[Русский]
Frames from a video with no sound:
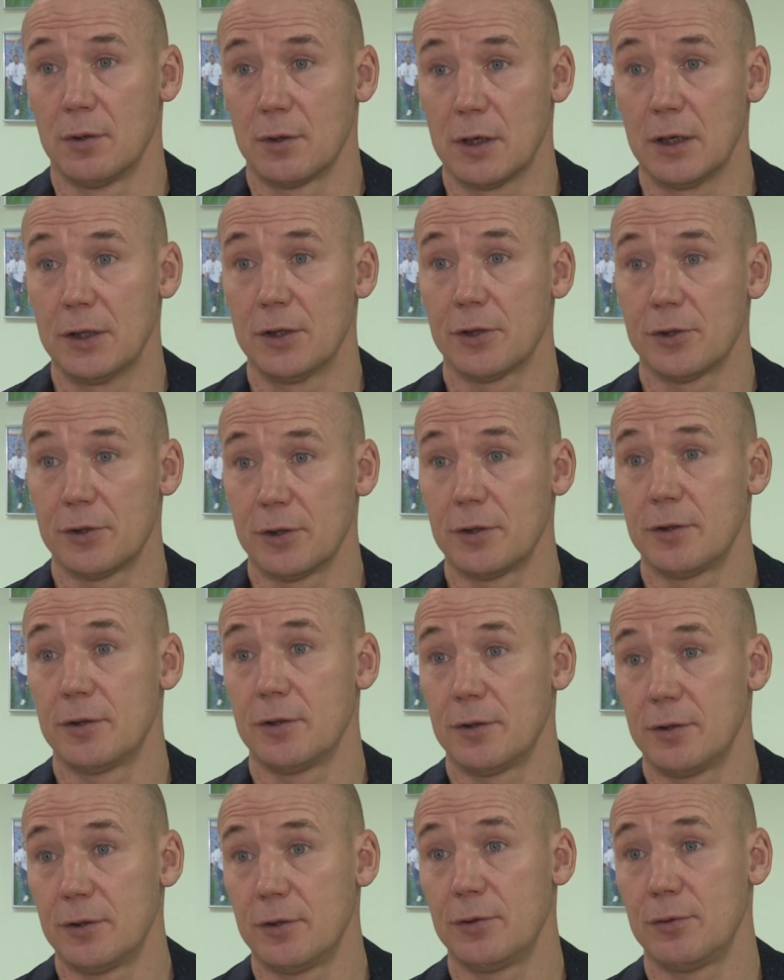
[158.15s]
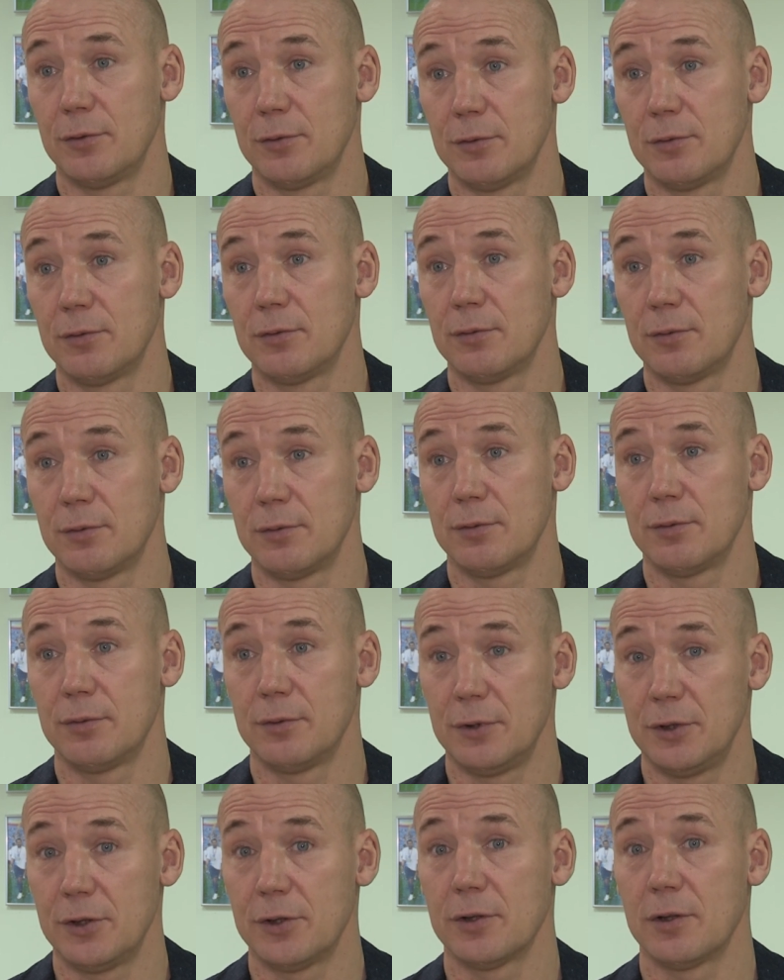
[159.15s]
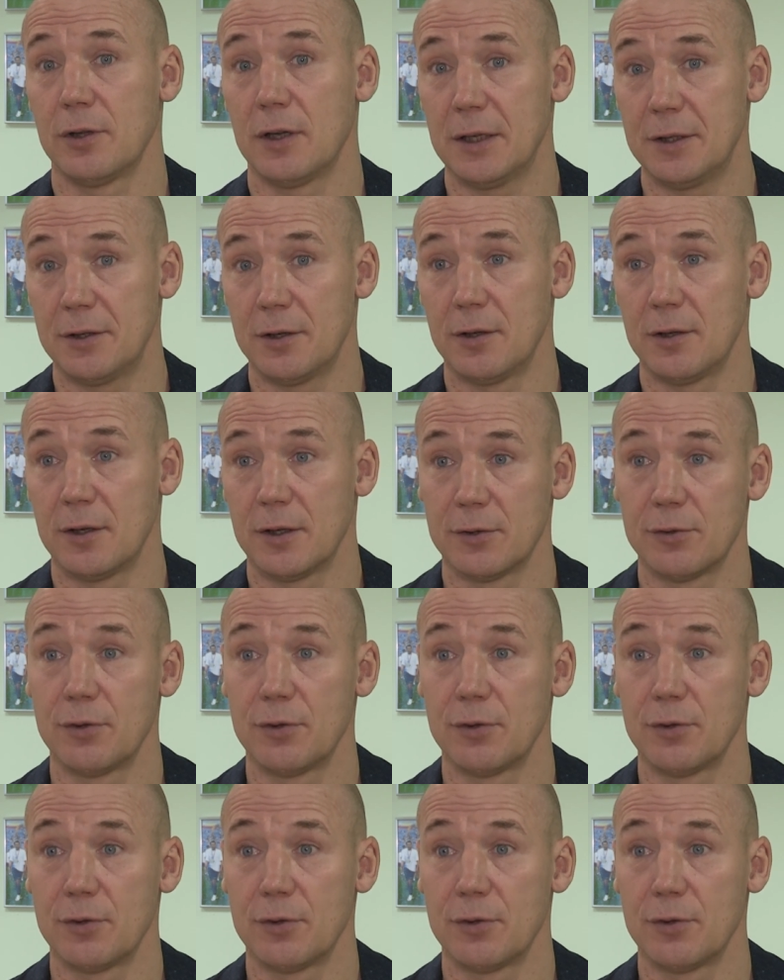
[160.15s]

Конечно, это, ну, нежелательно,